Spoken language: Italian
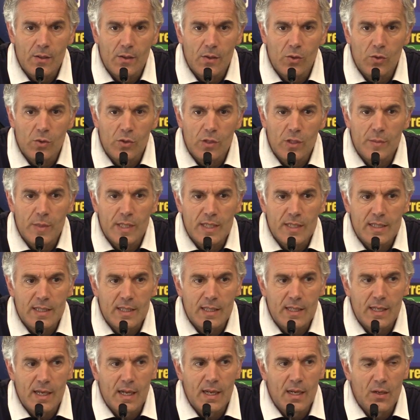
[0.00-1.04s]

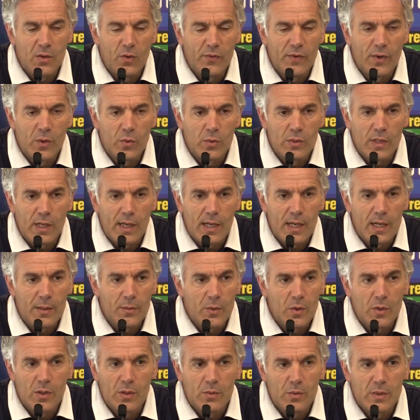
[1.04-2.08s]
ottimistica, lo
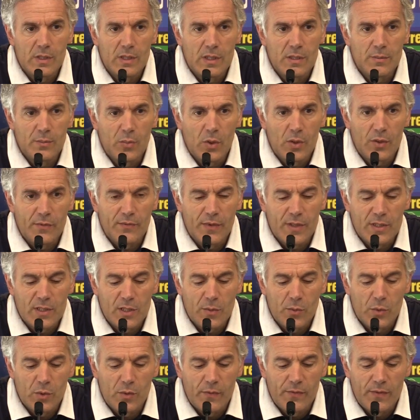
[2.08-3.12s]
valuteremo e quindi poi
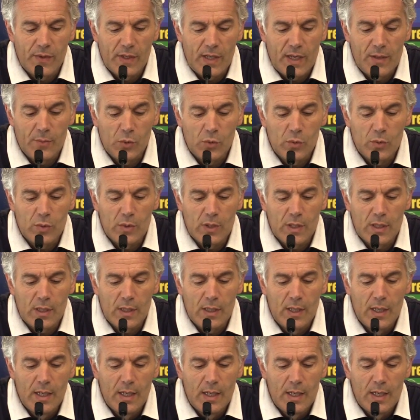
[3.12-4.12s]
facciamo, faremo tutte,